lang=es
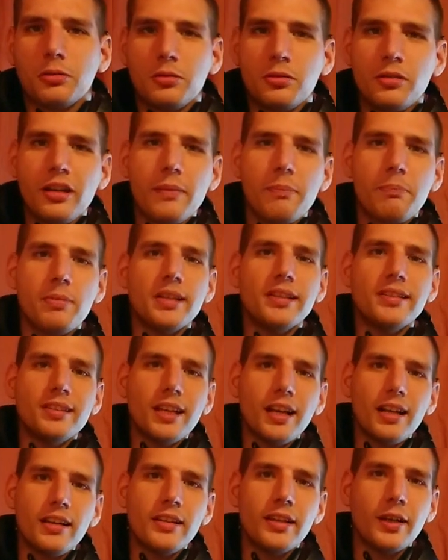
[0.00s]
Un
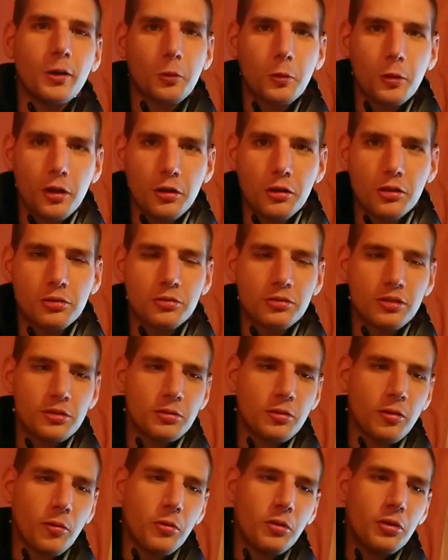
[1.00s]
especial de juegos,
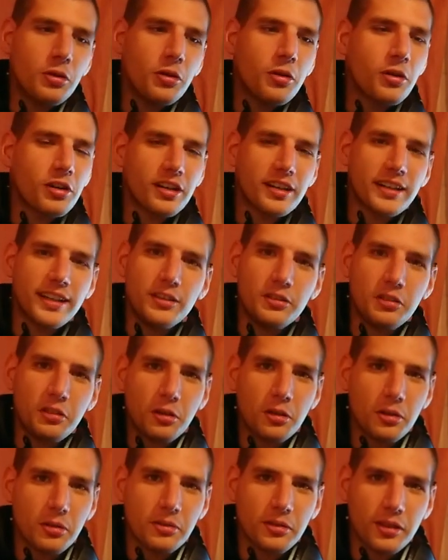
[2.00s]
esos juegos
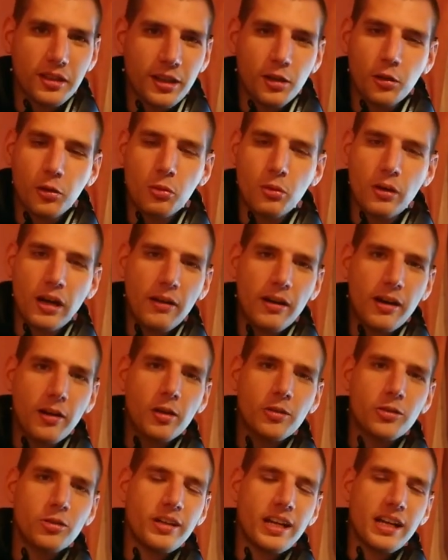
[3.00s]
retro que jugabas
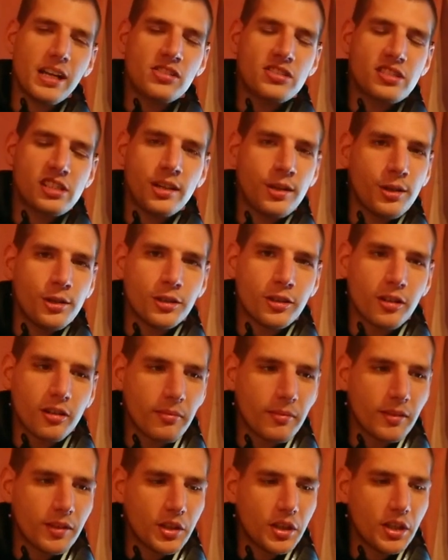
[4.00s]
cuando eras chico.
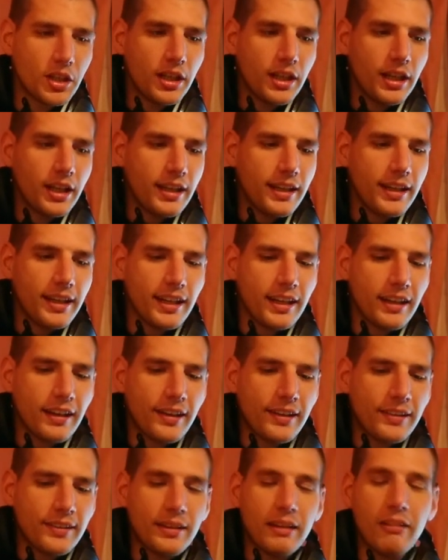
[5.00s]

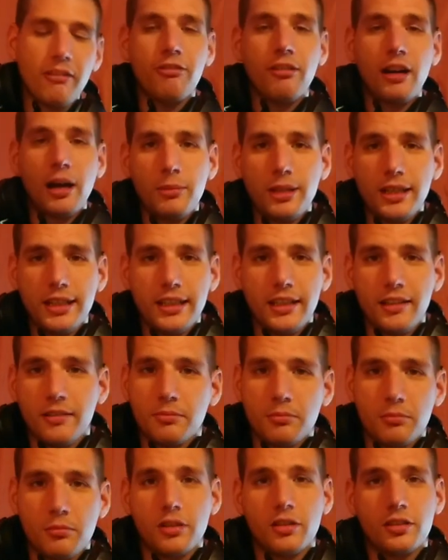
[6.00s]
En eh, de Family,
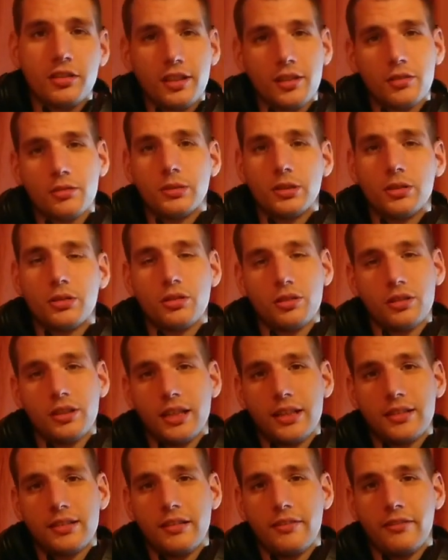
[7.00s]
bueno, tenías un montón,
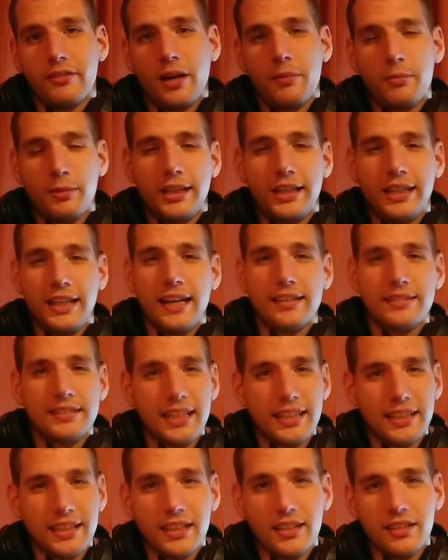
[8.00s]
tenías el Family,
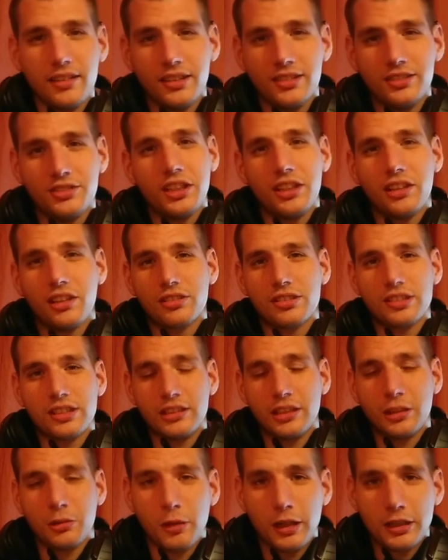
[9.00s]
Atari, Nintendo
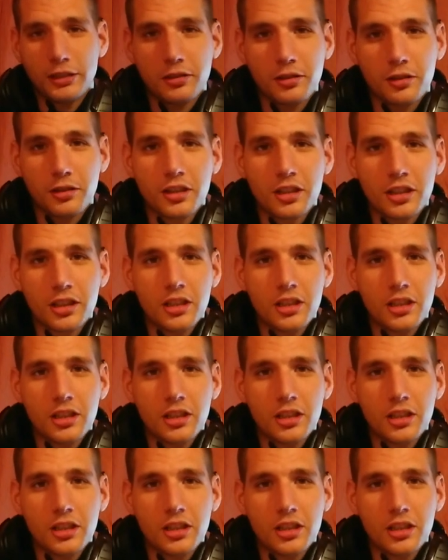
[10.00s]
64.